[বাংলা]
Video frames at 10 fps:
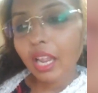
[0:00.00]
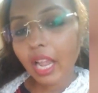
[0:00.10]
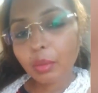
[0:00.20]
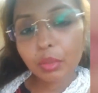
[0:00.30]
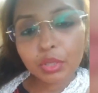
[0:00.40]

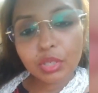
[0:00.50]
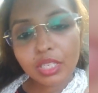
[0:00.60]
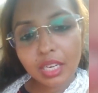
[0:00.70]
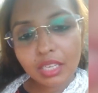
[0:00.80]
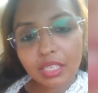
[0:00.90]
একমাত্র
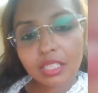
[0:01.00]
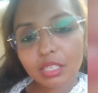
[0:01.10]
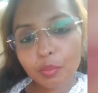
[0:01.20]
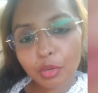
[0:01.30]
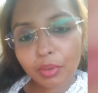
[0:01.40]
ডিএনএ টেস্টই
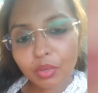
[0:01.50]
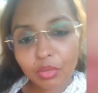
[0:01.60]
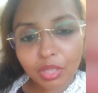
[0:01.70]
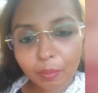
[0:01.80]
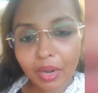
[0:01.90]
প্রমাণ
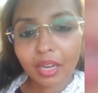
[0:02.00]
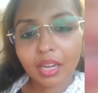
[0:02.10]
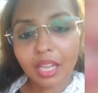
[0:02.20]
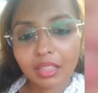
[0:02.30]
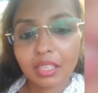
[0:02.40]
করতে পারে
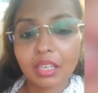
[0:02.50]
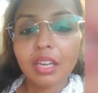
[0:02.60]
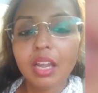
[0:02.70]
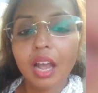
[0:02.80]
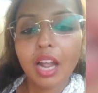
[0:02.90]
রাত্রি
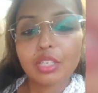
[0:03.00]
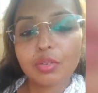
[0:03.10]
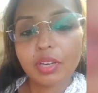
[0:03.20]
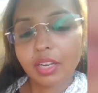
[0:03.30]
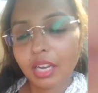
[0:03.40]

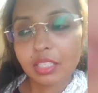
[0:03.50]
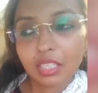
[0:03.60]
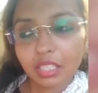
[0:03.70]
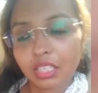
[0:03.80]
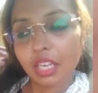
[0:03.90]
আসলে রাত্রির
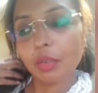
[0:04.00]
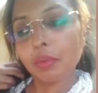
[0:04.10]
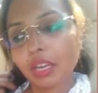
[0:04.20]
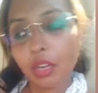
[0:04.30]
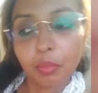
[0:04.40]
সাথে সাকিব
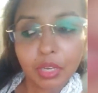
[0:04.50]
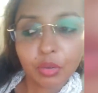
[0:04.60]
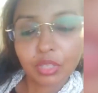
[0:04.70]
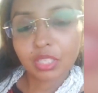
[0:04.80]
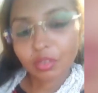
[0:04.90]
খানের বিয়ে
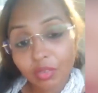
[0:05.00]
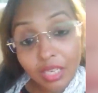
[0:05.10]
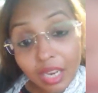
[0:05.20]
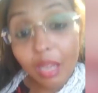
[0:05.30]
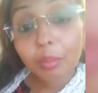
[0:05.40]
হয়েছিল
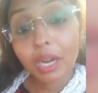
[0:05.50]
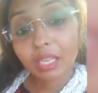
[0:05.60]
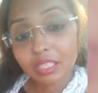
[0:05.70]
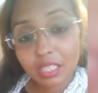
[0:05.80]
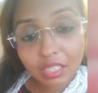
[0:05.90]
কিনা বা
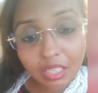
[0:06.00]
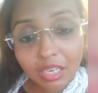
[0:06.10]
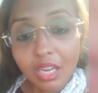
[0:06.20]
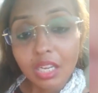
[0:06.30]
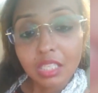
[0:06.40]
রাত্রির সাথে
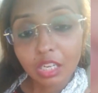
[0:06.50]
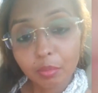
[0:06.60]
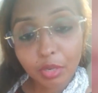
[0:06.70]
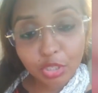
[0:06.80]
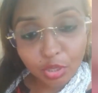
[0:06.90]
সাকিব
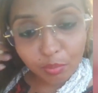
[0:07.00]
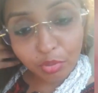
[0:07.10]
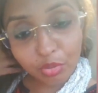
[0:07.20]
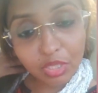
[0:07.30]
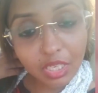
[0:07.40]
খানের
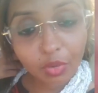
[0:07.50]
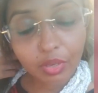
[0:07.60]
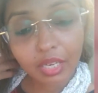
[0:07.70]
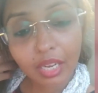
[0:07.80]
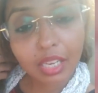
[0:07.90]
সম্পর্ক ছিল
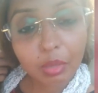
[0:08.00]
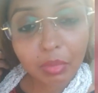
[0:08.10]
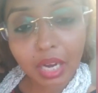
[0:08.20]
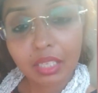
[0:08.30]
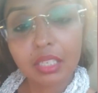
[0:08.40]
কিনা কিংবা
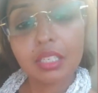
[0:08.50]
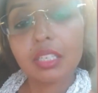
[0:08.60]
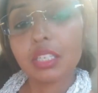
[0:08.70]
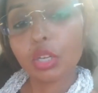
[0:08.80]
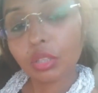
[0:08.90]
রাত্রির যে
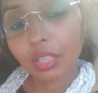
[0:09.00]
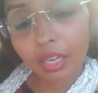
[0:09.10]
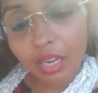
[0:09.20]
সন্তান